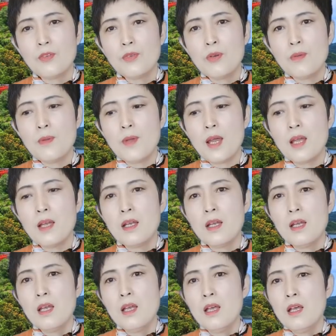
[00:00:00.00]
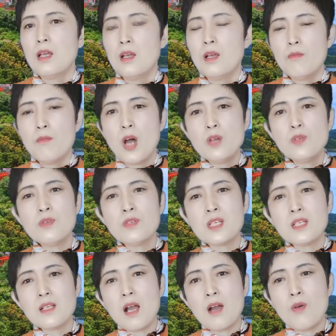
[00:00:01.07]
对不对？毛主
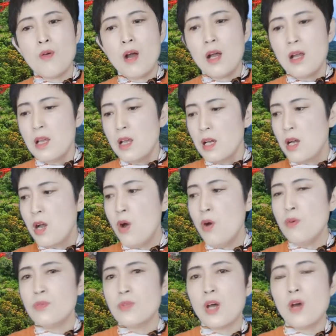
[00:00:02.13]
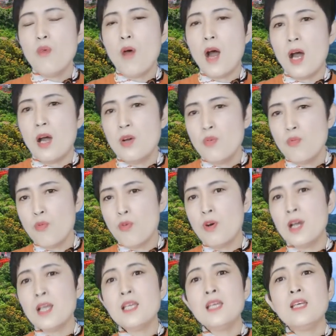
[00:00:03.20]
席讲过，寇能亡，
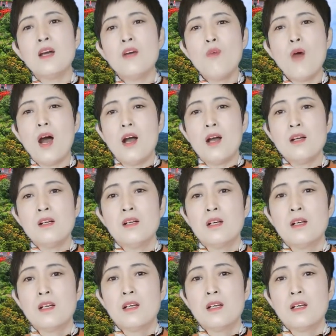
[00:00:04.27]
我亦能亡。